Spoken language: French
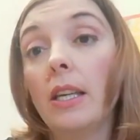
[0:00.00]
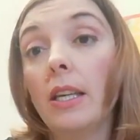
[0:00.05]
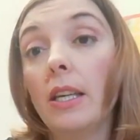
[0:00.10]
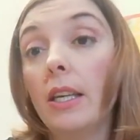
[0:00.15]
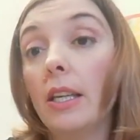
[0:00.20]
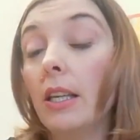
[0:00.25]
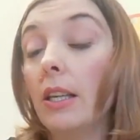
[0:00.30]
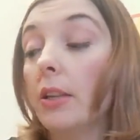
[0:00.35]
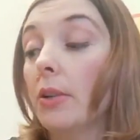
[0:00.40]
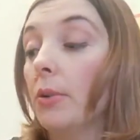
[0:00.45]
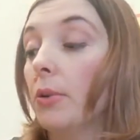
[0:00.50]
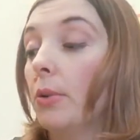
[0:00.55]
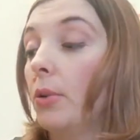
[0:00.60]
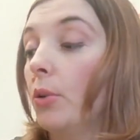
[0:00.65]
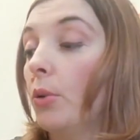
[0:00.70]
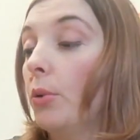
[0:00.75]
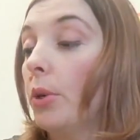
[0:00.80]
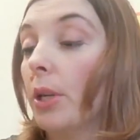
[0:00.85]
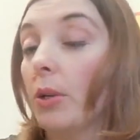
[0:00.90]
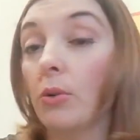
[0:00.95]
Et euh,
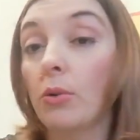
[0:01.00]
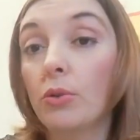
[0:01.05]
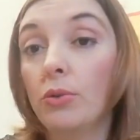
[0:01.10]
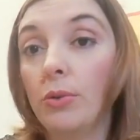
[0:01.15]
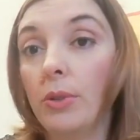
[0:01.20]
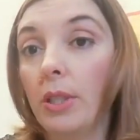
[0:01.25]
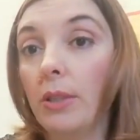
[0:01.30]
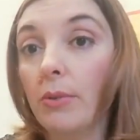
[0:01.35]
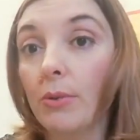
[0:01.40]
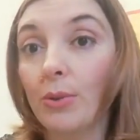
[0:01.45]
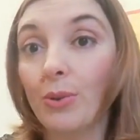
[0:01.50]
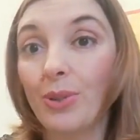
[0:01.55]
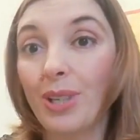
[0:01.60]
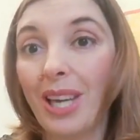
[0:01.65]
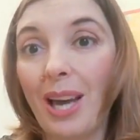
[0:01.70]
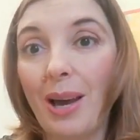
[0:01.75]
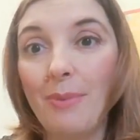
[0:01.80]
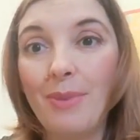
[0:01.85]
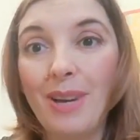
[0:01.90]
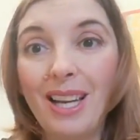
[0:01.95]
le héros du livre, donc
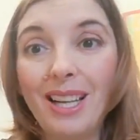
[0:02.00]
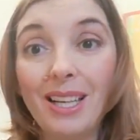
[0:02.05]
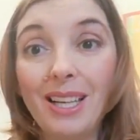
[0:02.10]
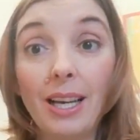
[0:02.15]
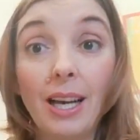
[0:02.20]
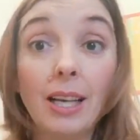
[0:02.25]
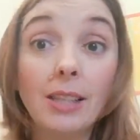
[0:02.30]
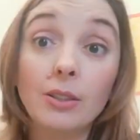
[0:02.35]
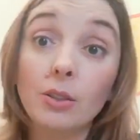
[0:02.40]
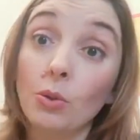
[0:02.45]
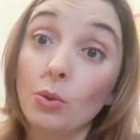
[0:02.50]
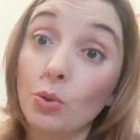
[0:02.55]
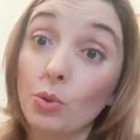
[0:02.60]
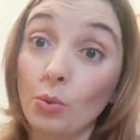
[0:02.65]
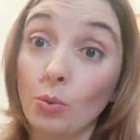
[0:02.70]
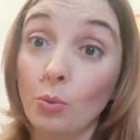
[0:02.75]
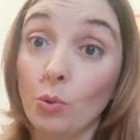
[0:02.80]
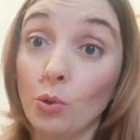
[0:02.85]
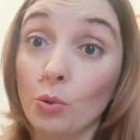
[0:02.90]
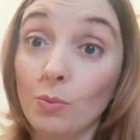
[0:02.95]
Abel, attend
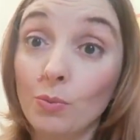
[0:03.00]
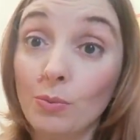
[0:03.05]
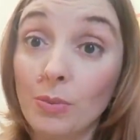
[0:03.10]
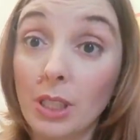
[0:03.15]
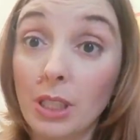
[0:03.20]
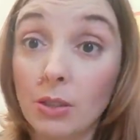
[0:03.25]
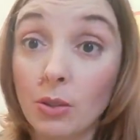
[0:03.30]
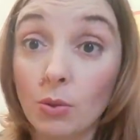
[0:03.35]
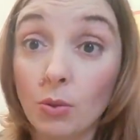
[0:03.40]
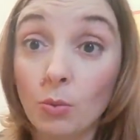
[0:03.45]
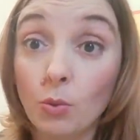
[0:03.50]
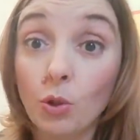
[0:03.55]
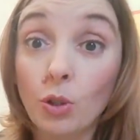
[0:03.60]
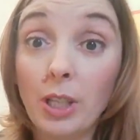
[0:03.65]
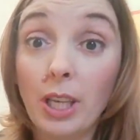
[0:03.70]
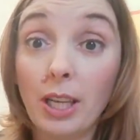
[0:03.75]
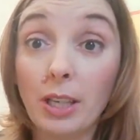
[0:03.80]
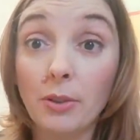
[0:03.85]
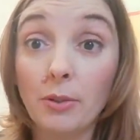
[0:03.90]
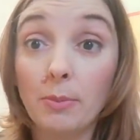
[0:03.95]
son mot et son mot
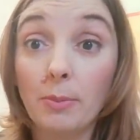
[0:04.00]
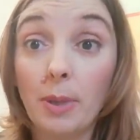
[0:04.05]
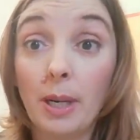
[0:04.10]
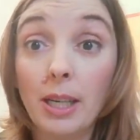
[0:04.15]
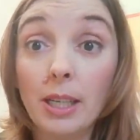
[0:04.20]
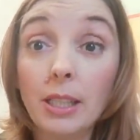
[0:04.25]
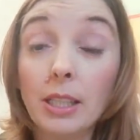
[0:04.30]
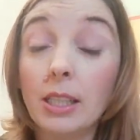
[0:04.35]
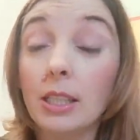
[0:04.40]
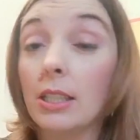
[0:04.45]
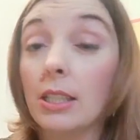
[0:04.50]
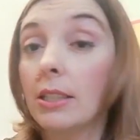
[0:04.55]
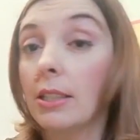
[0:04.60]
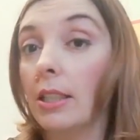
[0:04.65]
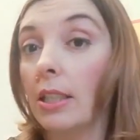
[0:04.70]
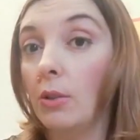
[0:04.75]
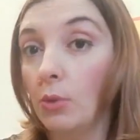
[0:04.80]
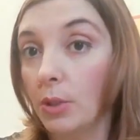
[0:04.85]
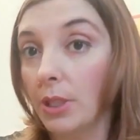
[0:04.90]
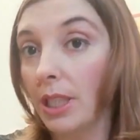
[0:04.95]
n'arrive pas et
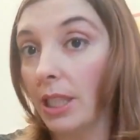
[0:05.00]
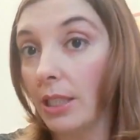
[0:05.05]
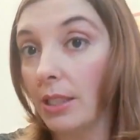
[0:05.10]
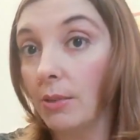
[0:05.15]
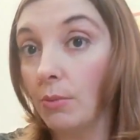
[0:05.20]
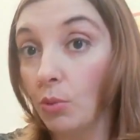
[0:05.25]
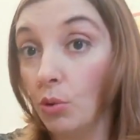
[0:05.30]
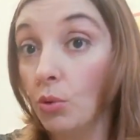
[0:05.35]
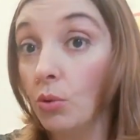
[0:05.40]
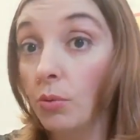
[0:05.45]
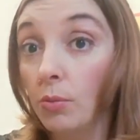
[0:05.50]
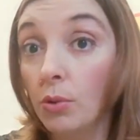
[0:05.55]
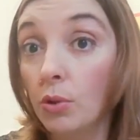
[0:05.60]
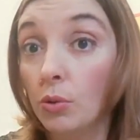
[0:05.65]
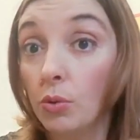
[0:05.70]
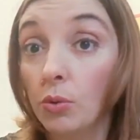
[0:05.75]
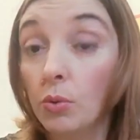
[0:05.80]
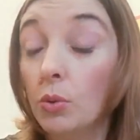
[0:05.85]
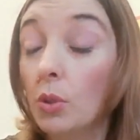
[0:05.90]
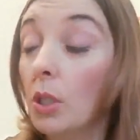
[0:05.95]
ça le stresse beaucoup
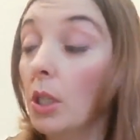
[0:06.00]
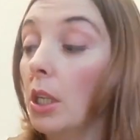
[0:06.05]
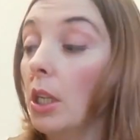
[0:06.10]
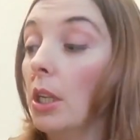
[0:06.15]
beaucoup.